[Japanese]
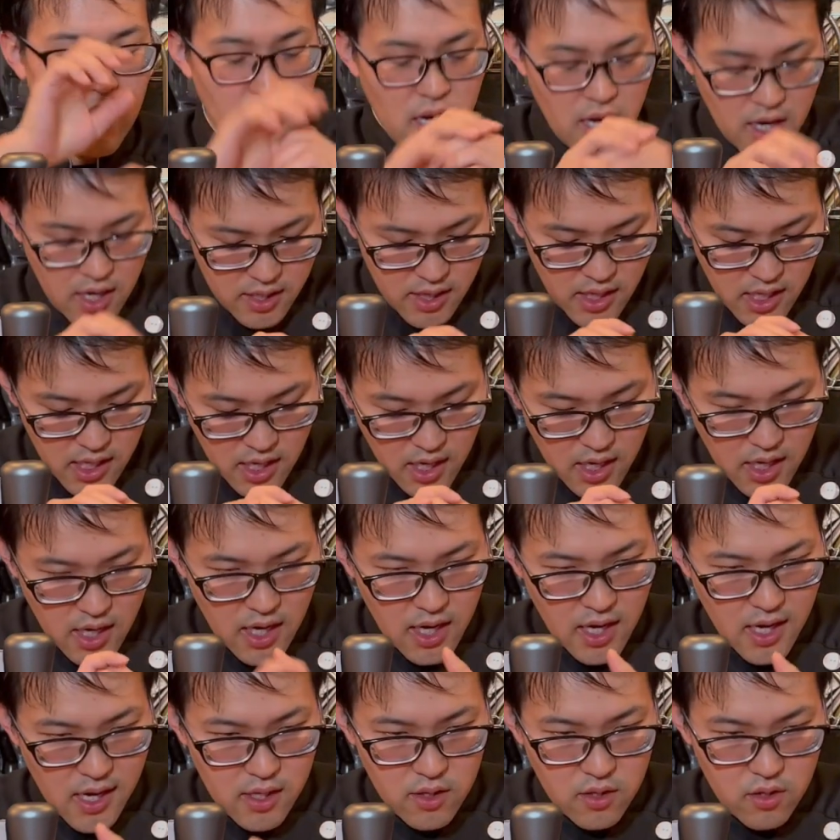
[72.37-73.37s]
あのね
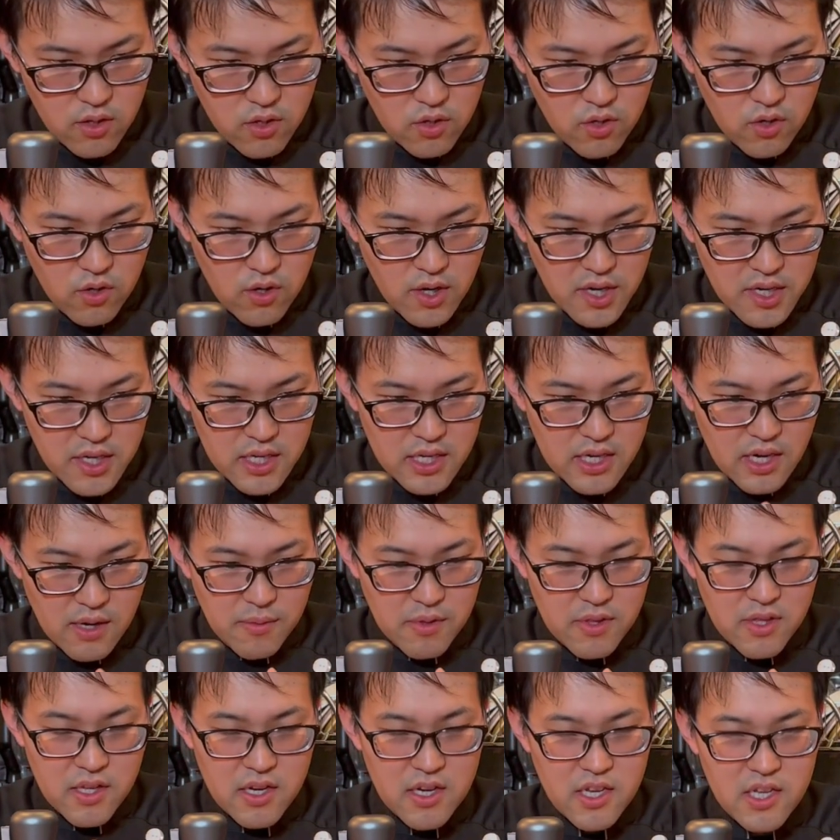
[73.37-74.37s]
ハートを諦め
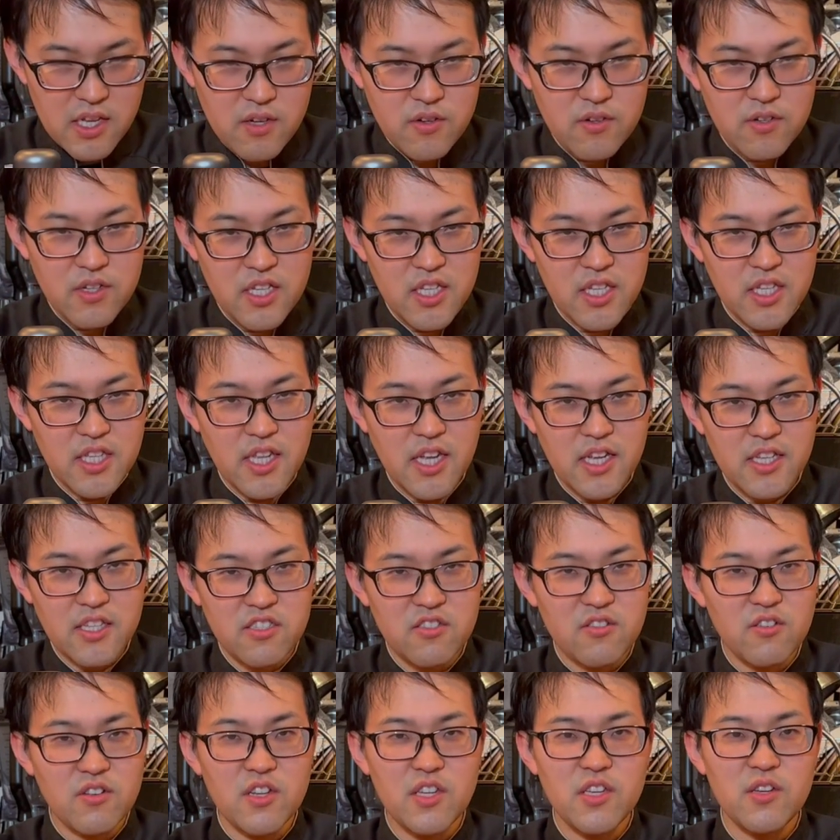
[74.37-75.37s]
てリーフに行ったやつ
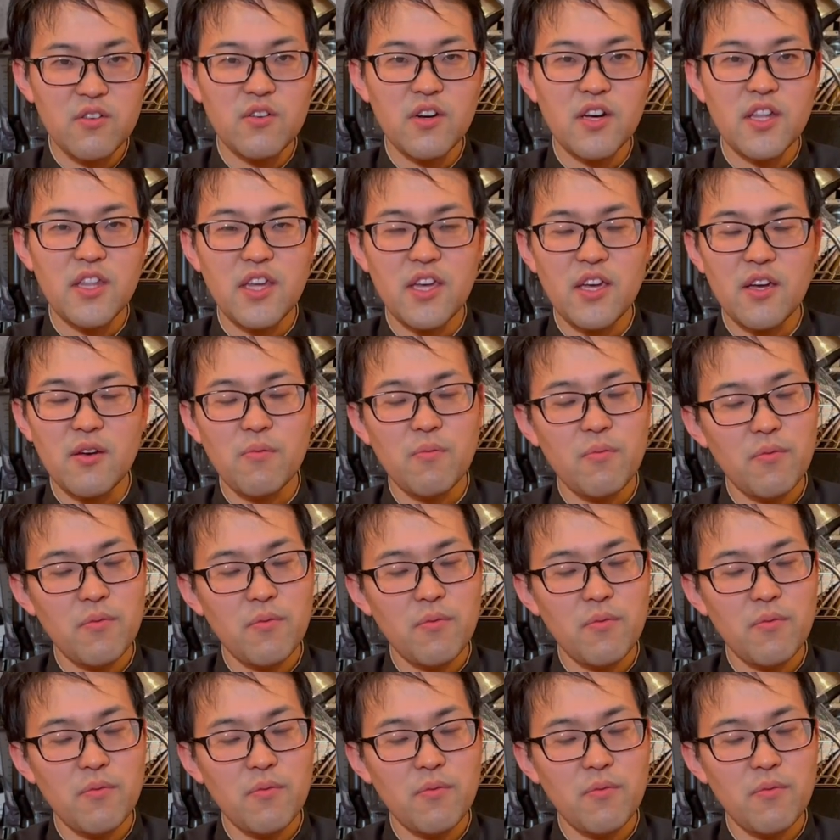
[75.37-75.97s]
のリーフはね